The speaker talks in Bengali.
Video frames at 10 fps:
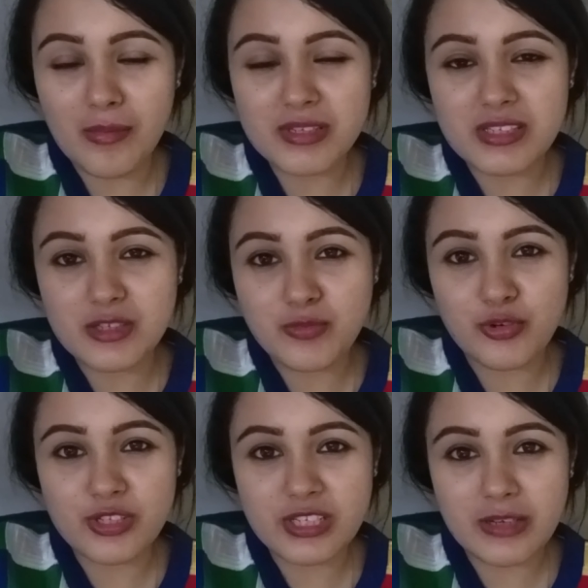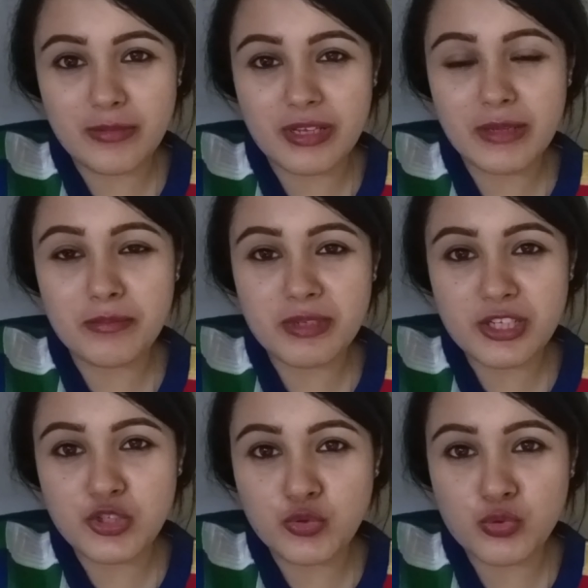আমার সিট পড়েছে এবারে বি
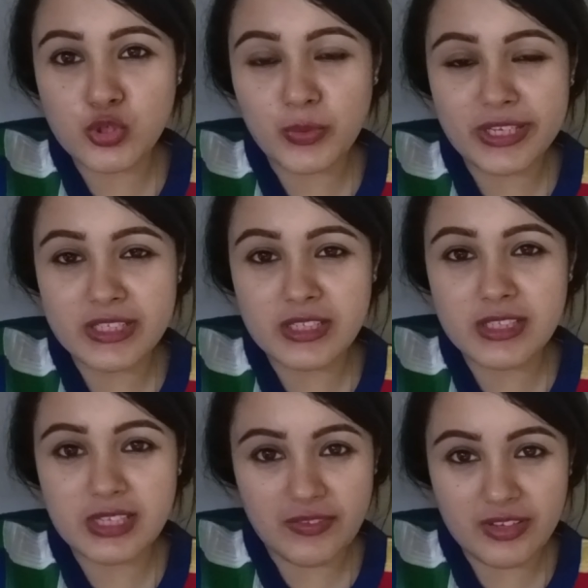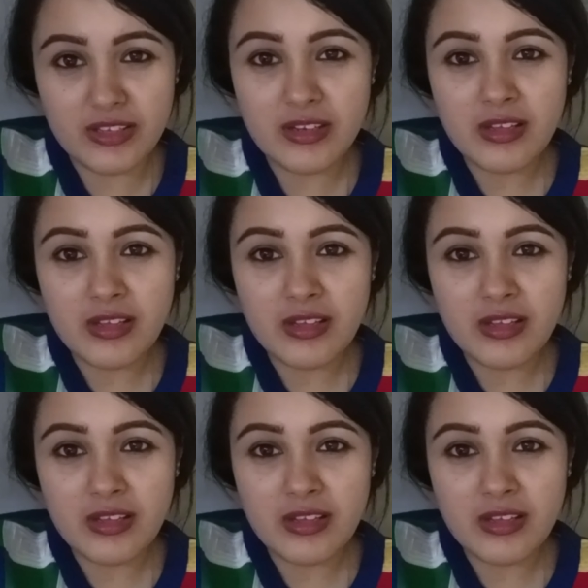টু টোয়েন্টি সেভেন